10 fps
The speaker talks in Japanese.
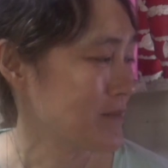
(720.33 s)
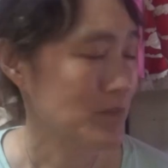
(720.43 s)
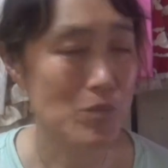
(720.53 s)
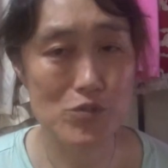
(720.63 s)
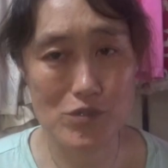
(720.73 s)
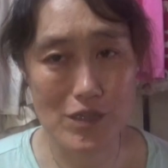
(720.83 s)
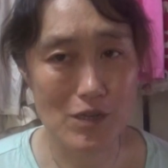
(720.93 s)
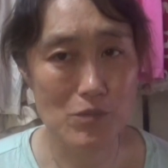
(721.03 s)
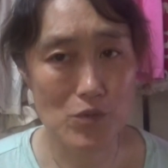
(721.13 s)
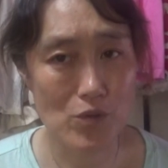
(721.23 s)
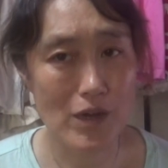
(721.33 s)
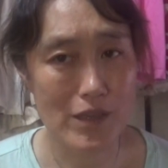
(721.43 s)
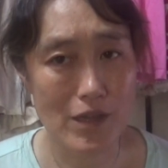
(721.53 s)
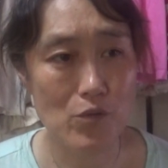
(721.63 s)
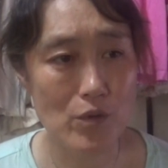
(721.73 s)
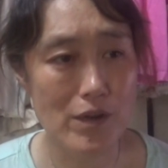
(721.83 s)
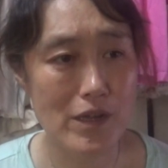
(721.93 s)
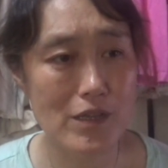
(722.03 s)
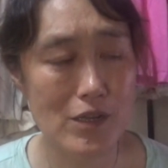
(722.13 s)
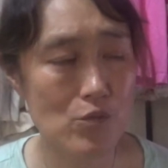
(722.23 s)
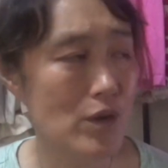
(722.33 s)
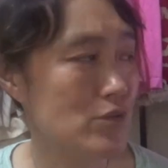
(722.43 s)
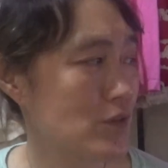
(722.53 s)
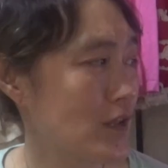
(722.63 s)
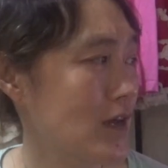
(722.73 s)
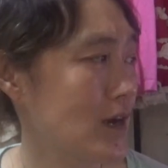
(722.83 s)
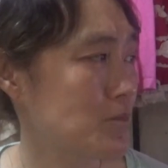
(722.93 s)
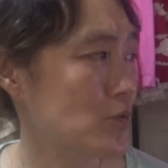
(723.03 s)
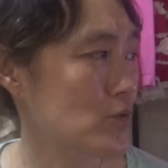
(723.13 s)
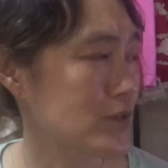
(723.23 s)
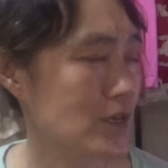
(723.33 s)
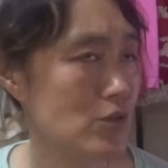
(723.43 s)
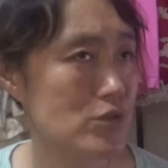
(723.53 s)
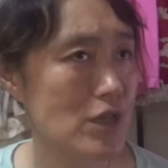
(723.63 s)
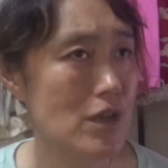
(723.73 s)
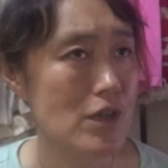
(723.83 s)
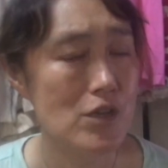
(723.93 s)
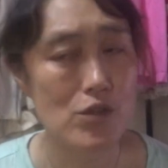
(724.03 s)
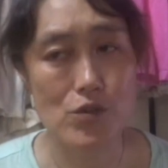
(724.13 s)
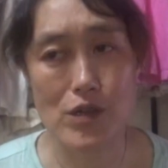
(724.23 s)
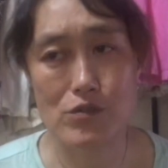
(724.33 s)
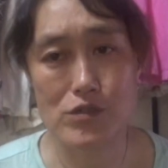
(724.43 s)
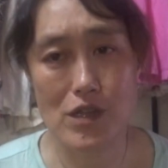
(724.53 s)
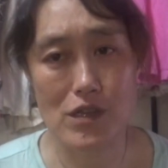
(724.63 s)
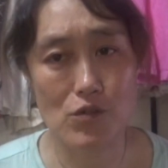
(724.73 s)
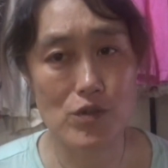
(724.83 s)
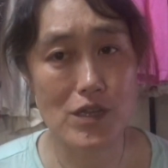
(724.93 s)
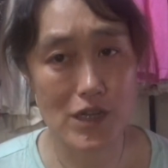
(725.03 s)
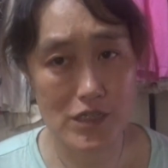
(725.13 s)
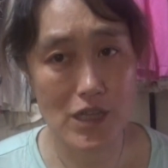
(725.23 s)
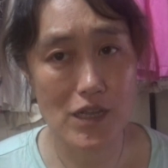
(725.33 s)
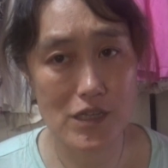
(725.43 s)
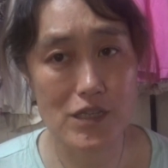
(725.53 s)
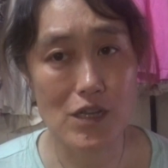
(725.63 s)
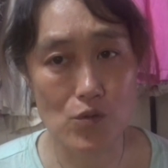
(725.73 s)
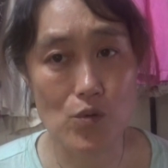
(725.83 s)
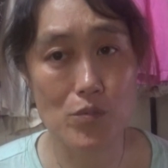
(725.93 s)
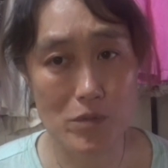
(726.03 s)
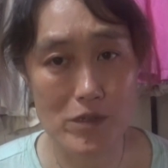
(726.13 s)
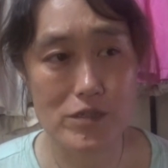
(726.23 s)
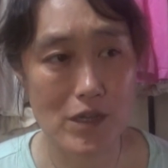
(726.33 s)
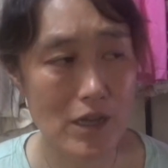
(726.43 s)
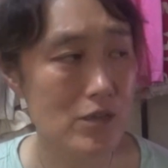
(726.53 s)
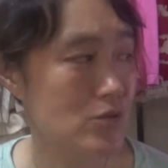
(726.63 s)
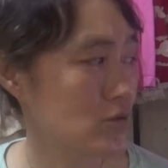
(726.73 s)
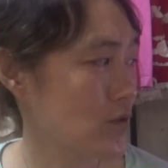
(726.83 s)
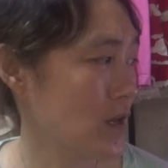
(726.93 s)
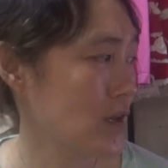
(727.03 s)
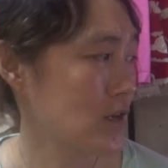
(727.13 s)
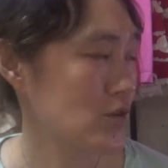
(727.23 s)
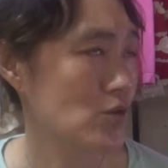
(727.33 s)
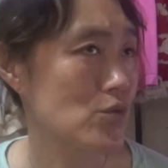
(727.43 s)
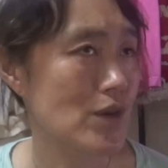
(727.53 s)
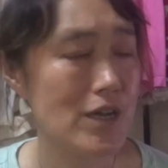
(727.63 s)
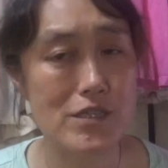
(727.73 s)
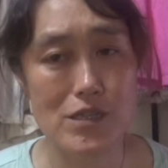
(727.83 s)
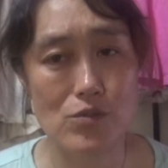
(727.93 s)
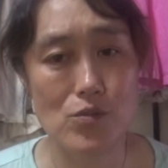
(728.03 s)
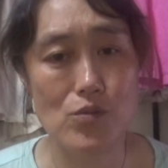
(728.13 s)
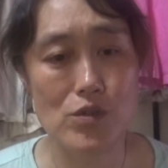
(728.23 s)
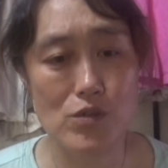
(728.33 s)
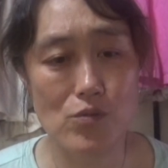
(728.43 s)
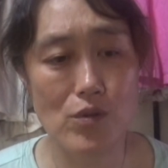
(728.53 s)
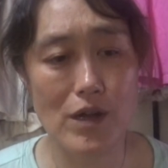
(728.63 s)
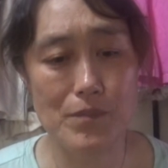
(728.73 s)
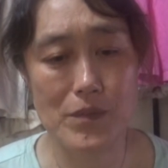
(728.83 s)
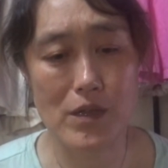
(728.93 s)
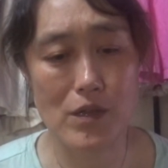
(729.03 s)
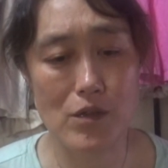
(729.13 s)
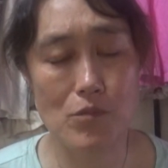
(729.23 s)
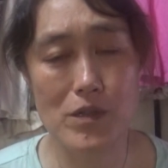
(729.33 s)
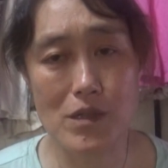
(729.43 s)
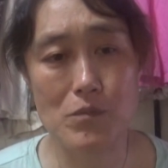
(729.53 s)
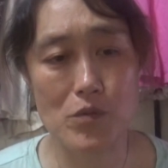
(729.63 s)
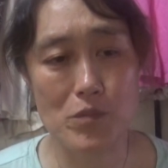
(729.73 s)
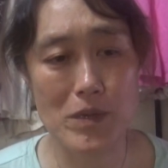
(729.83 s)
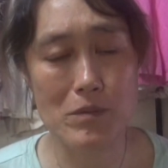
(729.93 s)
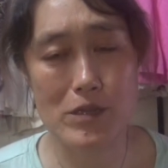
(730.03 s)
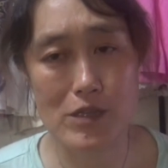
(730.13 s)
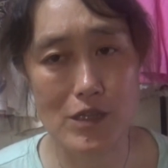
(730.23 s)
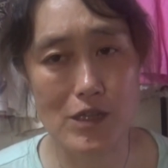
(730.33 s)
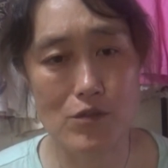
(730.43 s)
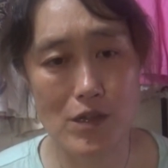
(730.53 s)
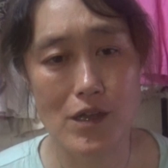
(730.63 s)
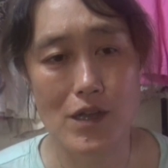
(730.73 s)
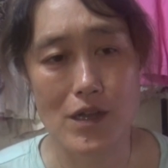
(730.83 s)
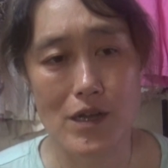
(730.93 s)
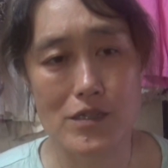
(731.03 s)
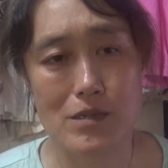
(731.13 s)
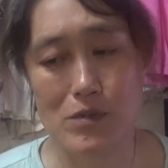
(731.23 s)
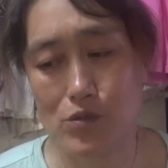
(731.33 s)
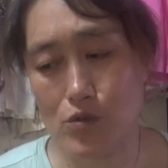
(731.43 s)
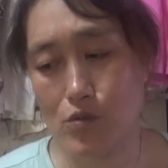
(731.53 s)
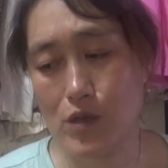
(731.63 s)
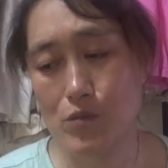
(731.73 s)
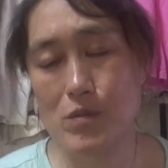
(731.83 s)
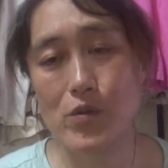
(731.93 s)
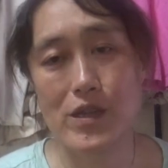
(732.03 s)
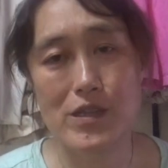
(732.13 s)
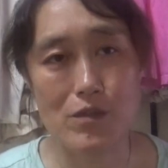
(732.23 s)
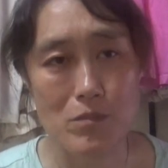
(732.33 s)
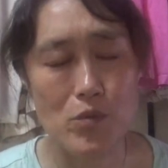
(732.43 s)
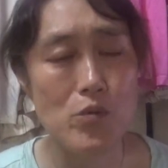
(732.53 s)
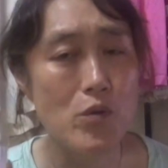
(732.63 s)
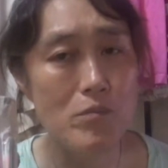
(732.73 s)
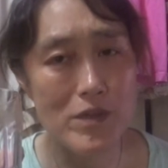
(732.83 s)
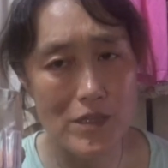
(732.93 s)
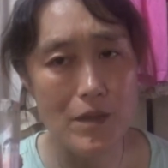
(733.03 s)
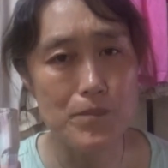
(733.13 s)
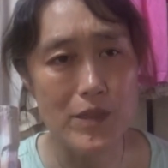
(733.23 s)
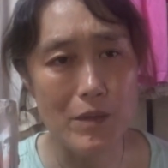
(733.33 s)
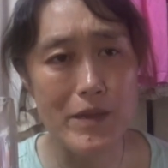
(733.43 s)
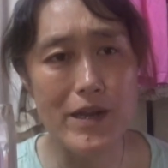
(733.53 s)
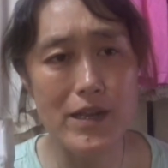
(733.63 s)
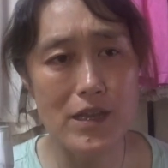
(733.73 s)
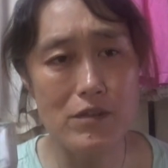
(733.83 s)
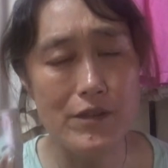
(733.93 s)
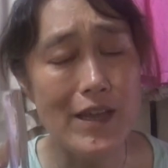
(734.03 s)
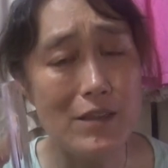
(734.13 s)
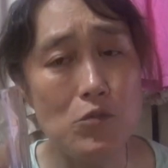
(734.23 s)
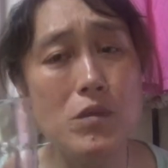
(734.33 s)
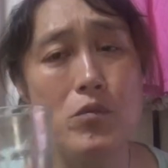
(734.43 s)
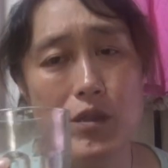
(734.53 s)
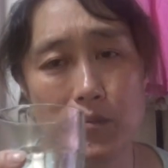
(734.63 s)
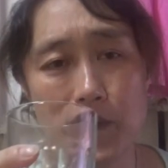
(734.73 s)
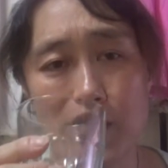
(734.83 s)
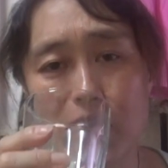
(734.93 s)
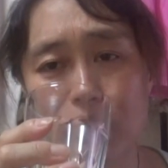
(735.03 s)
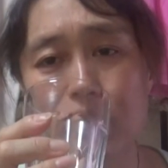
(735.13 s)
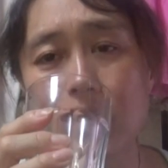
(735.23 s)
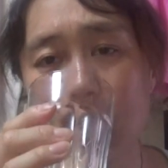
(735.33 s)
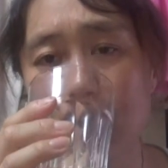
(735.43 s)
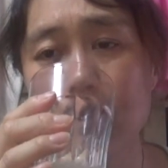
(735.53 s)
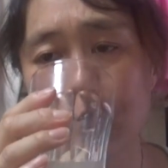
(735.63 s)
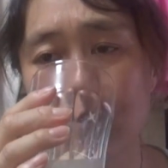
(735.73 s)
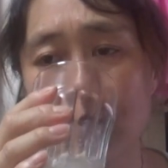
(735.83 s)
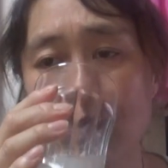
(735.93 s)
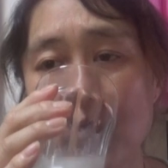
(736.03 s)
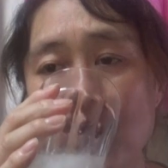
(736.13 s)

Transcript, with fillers: もうちょっとしたら動画ね、レンダリング終わるんでね、アップロード作業して、予約して、お着替えしていきたいと思います。はい、ということで、今日のあっちゃんのお昼ご飯、えー、ごめんね、もうバタバタってやったけどね、あっちゃんまちょっと今日は飲み物やったけど、ね、もうほんまにね、食べられへん日は飲み物でもええから、口から入れてください。